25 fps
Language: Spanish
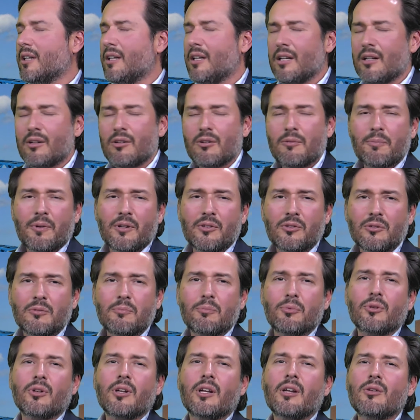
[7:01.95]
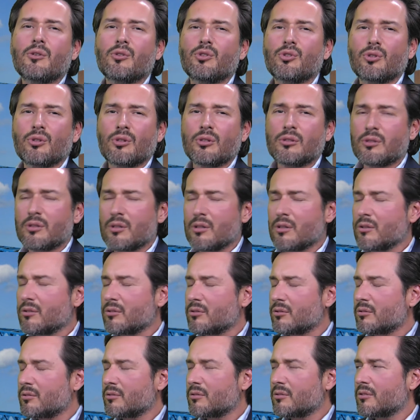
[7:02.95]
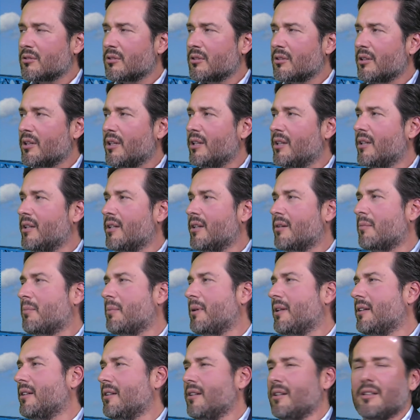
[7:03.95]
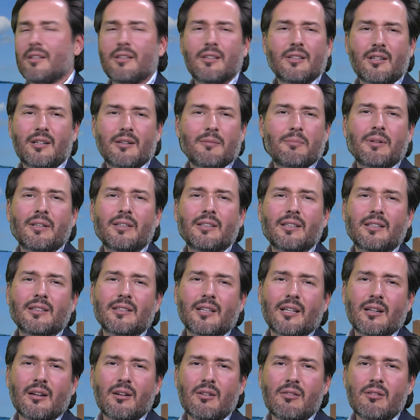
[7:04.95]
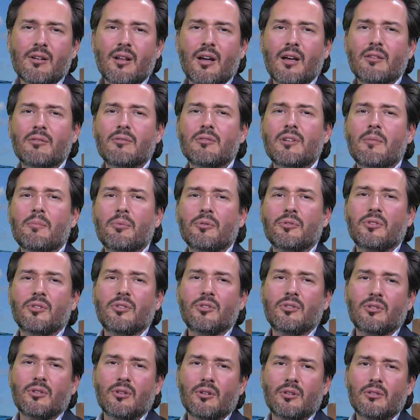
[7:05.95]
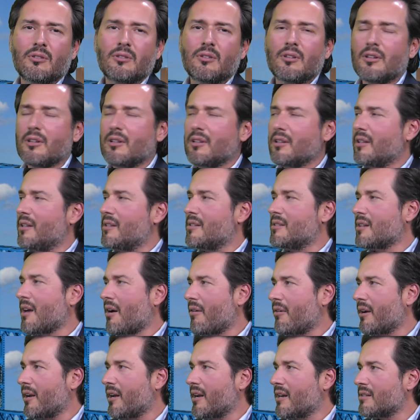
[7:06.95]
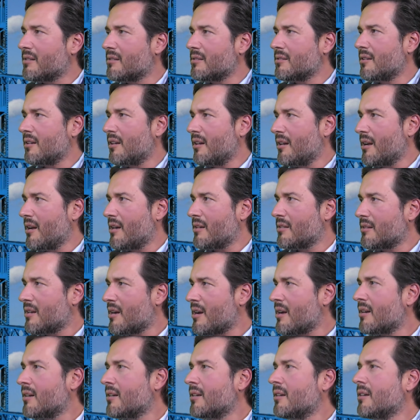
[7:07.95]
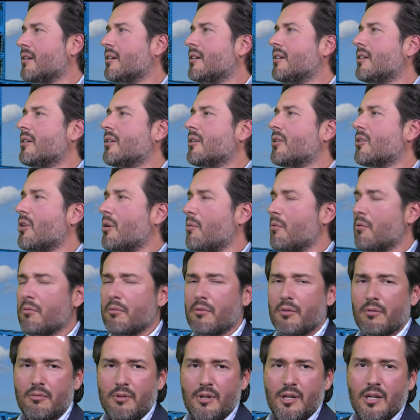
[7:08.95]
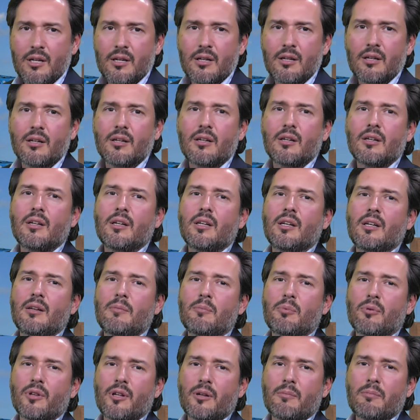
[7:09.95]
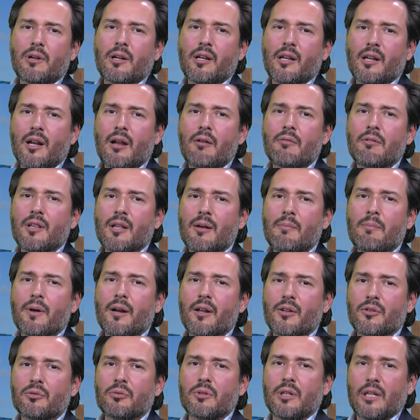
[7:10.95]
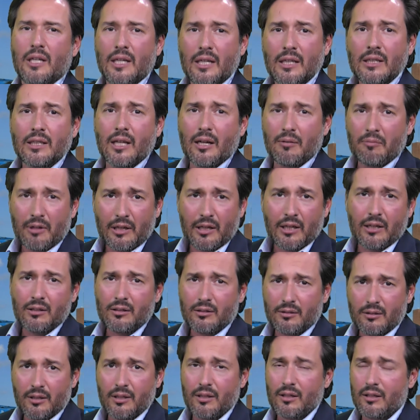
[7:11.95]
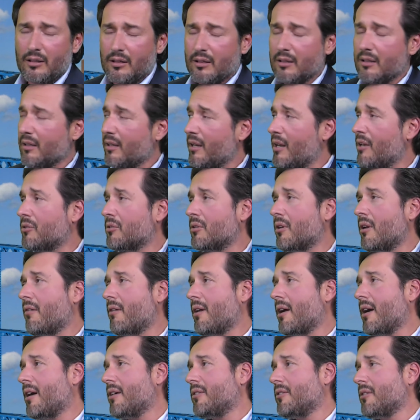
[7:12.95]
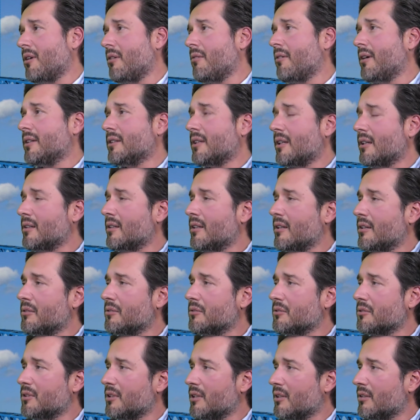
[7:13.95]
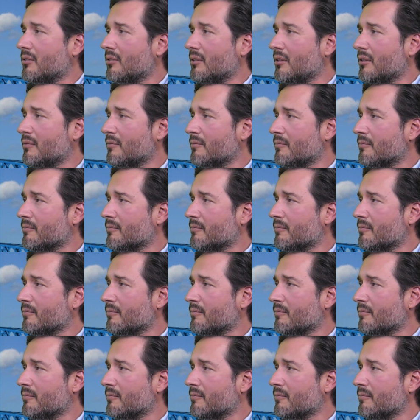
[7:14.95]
qué nos pasó, por qué nosotros, y de repente, y de repente están ahora en una posición que saben que tienen que hacer, cómo vivir y poder planear la vida para su hijita. Me imagino que, eso le habrá causado bastante angustia. Sí, esa es una